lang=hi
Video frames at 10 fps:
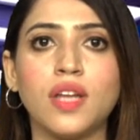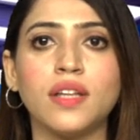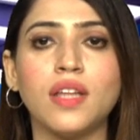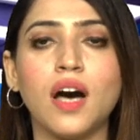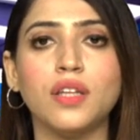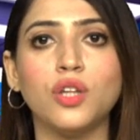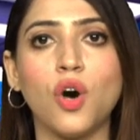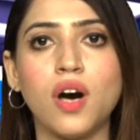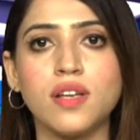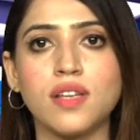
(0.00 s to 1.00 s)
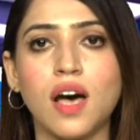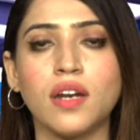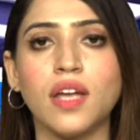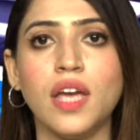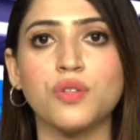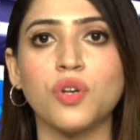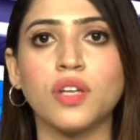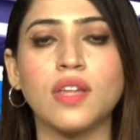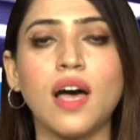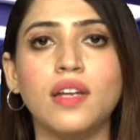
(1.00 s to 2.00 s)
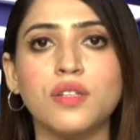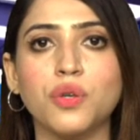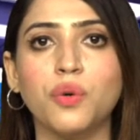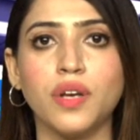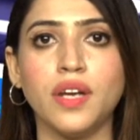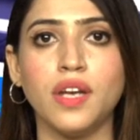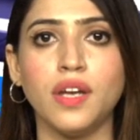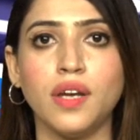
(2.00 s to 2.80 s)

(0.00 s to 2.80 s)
तादाद 9,141 हो गई